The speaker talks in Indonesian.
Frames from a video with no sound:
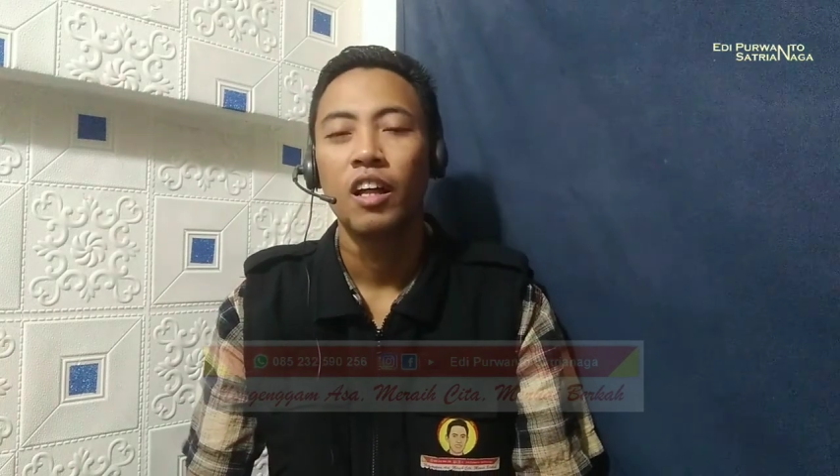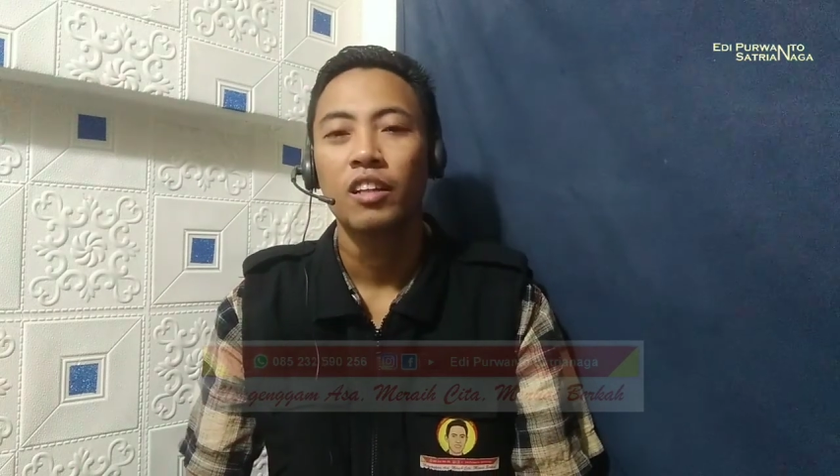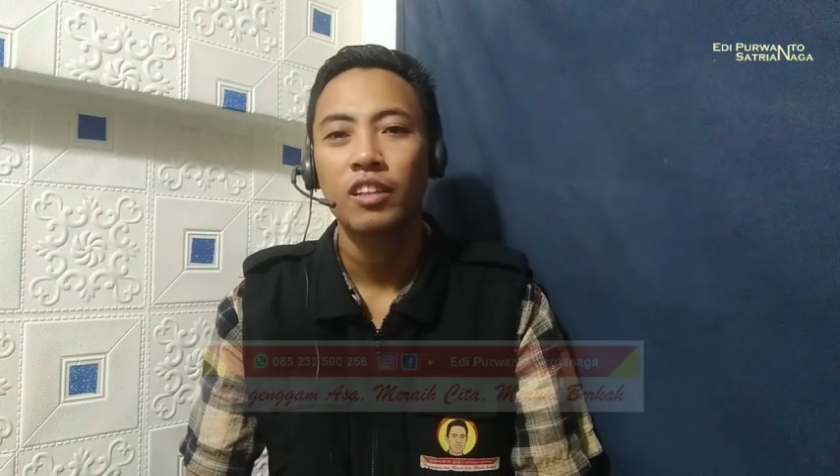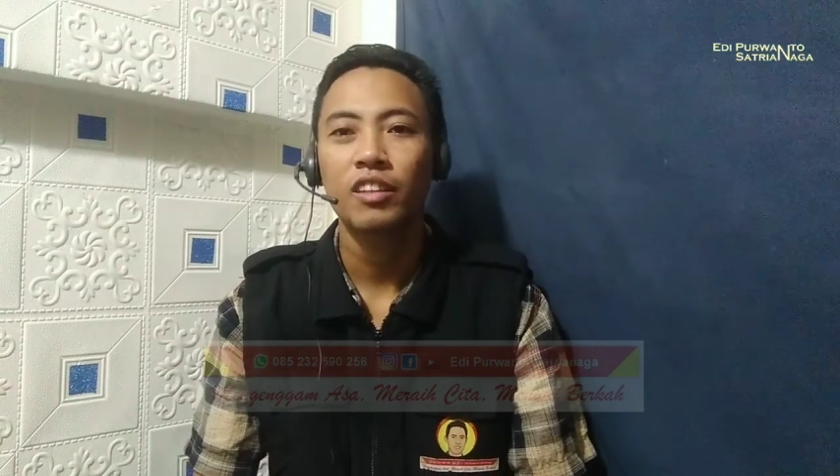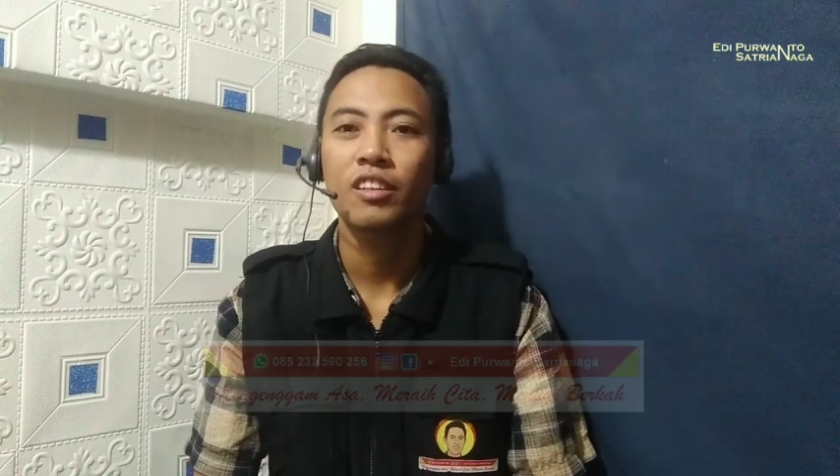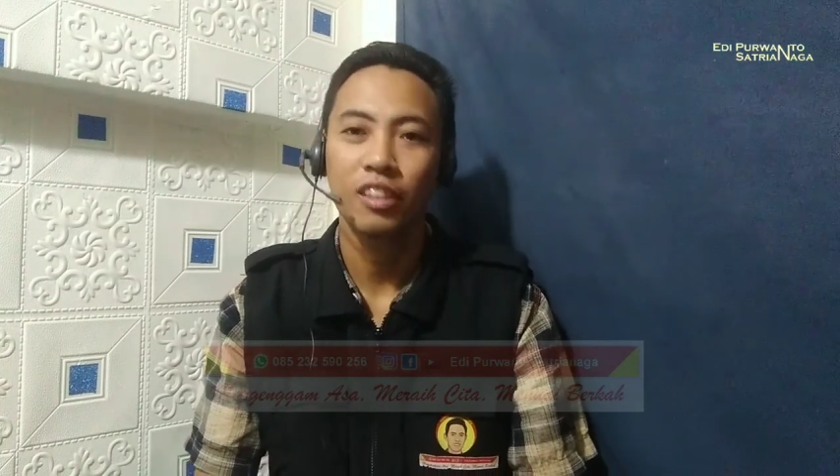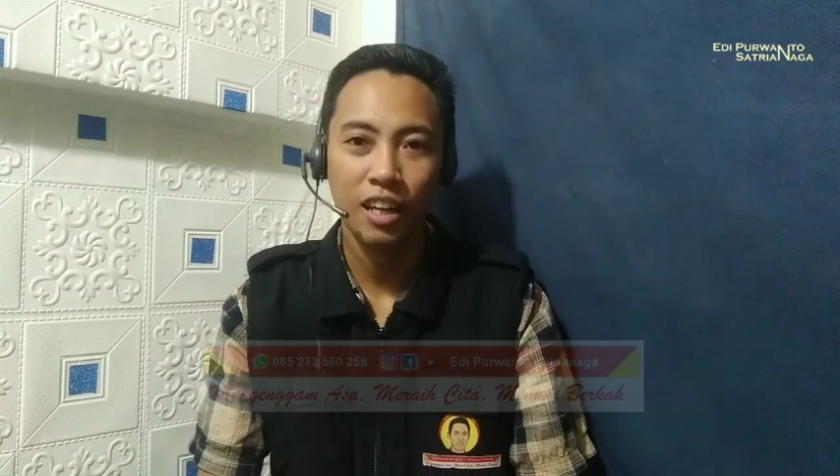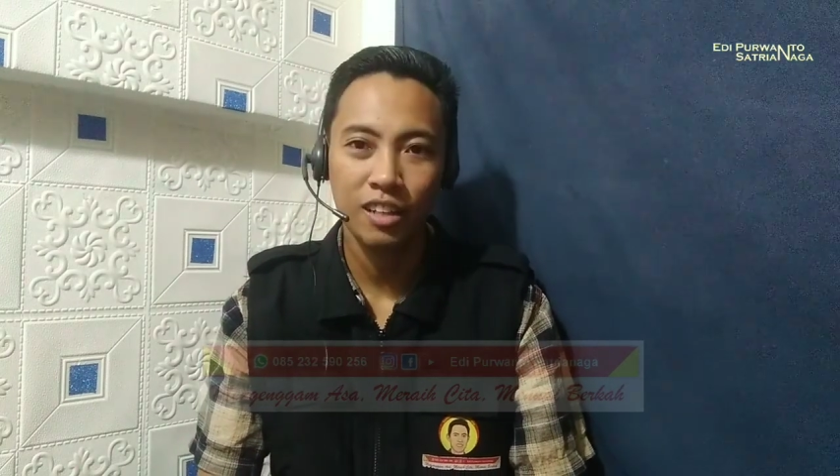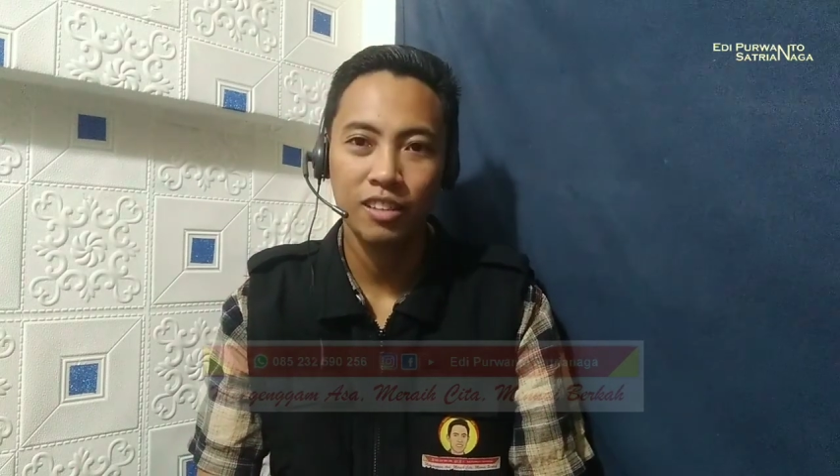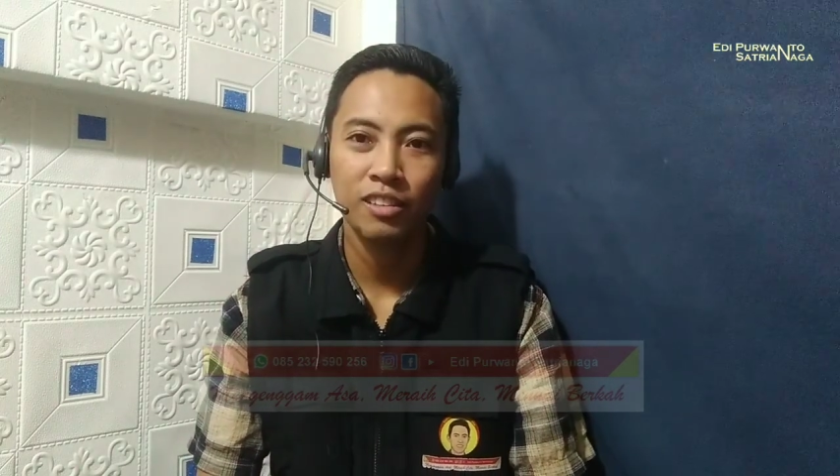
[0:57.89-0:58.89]

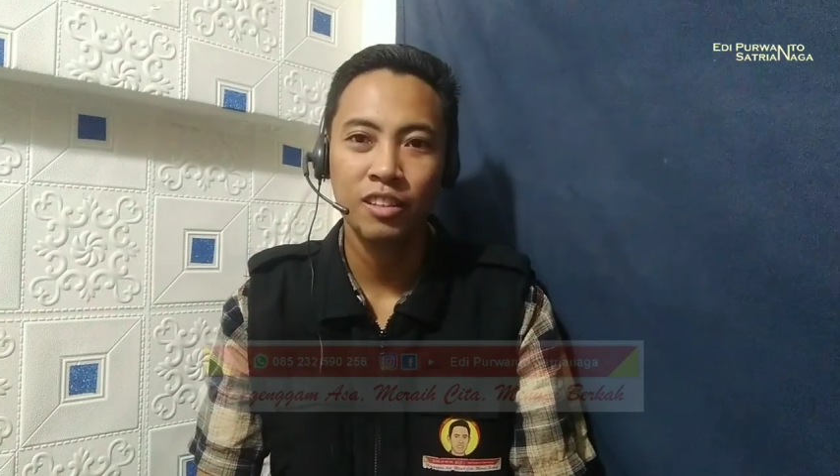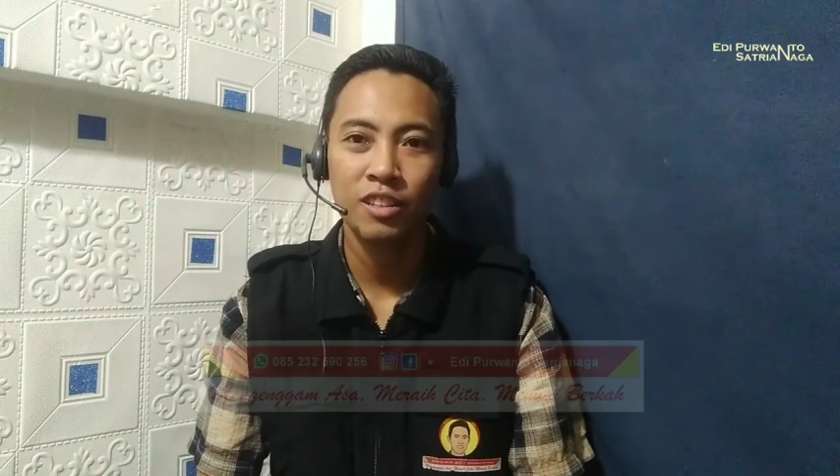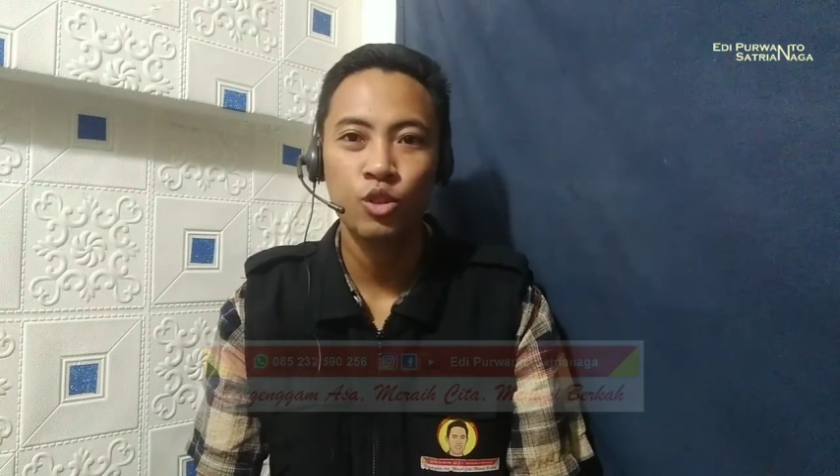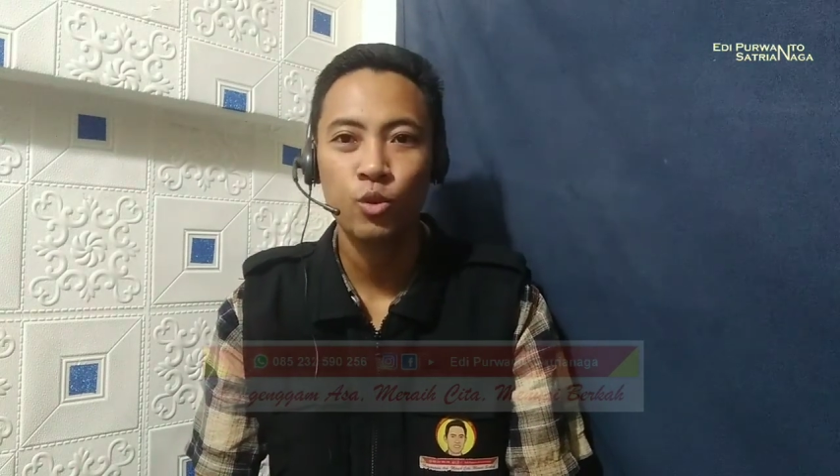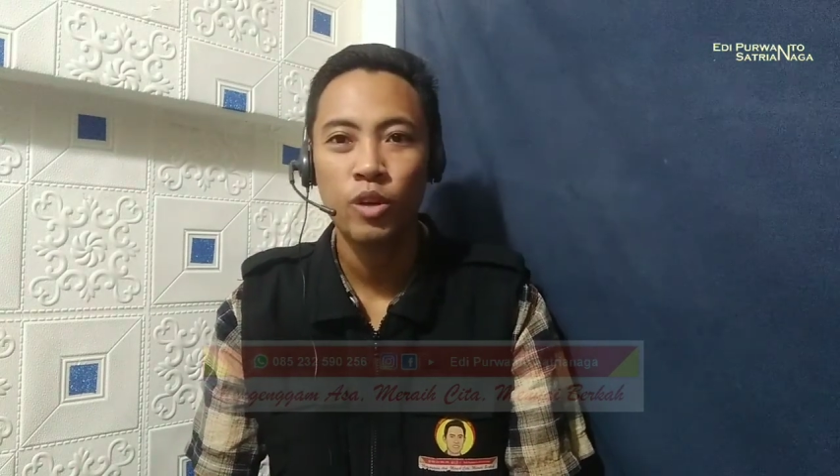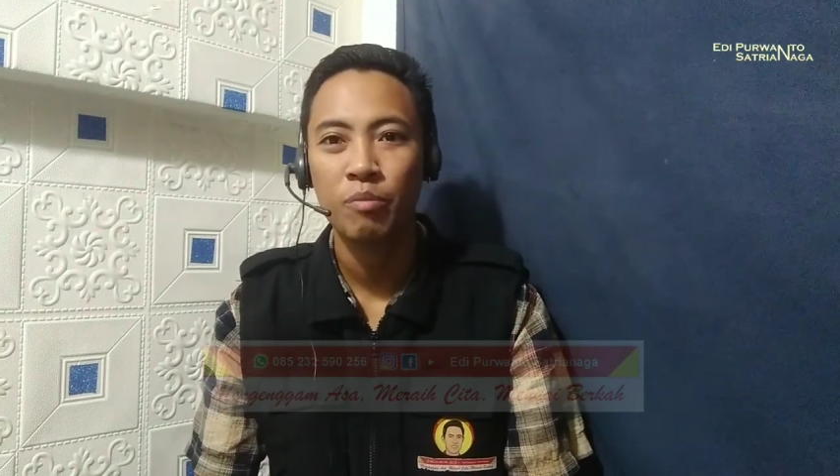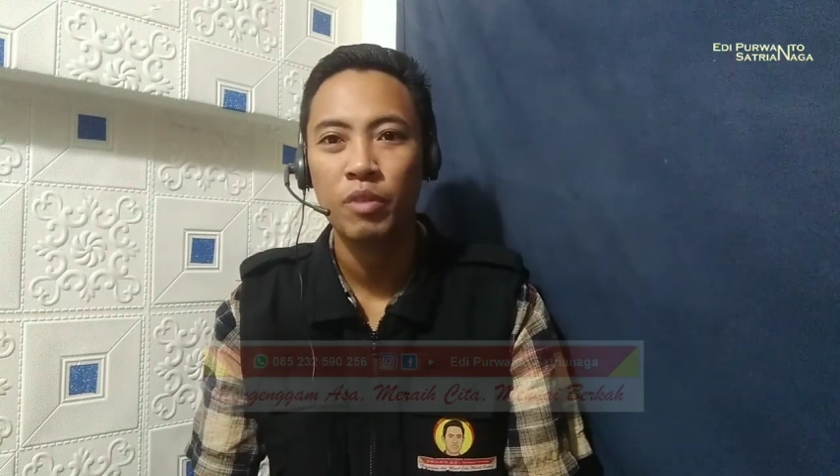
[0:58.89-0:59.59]
tentang isu yang